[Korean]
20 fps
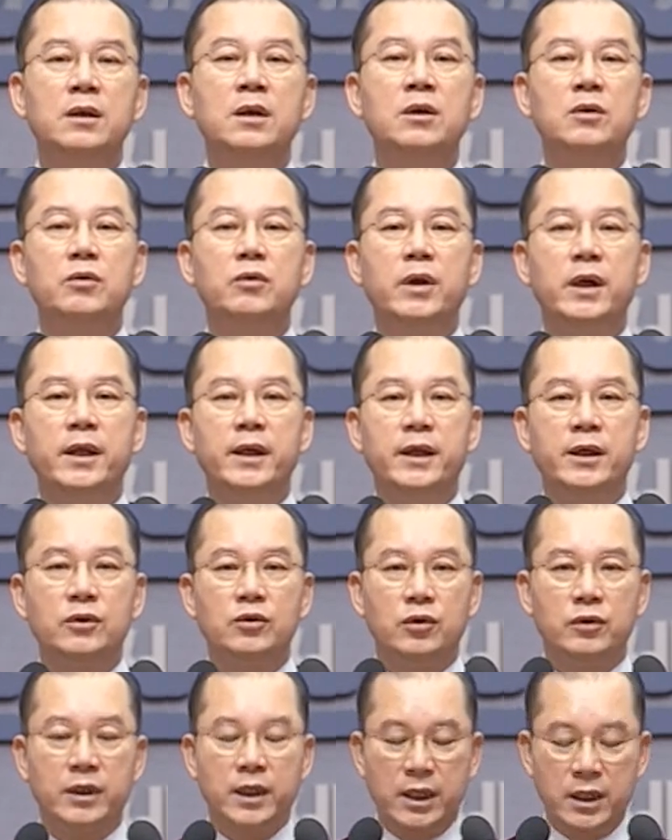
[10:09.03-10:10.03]
영화에
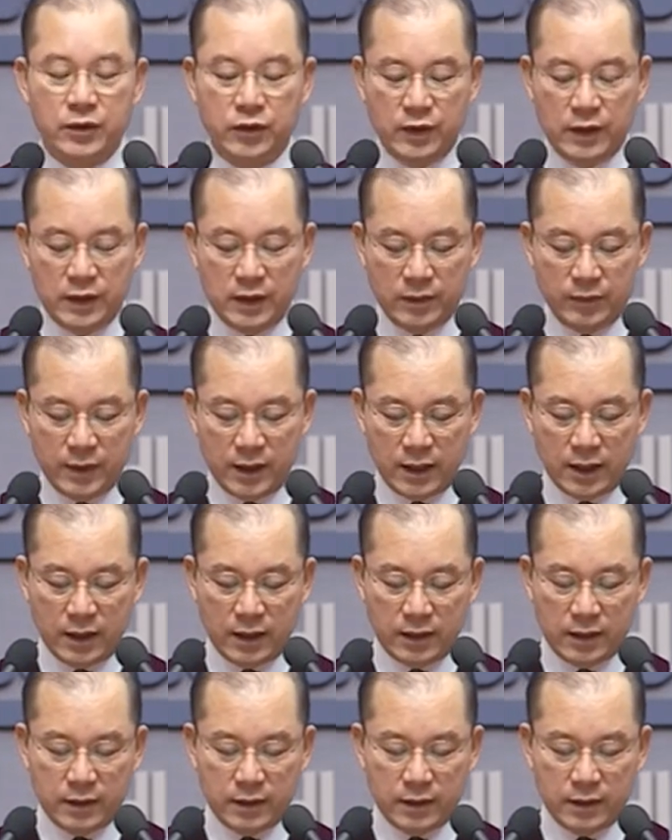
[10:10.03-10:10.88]
도달할 수 있습니다.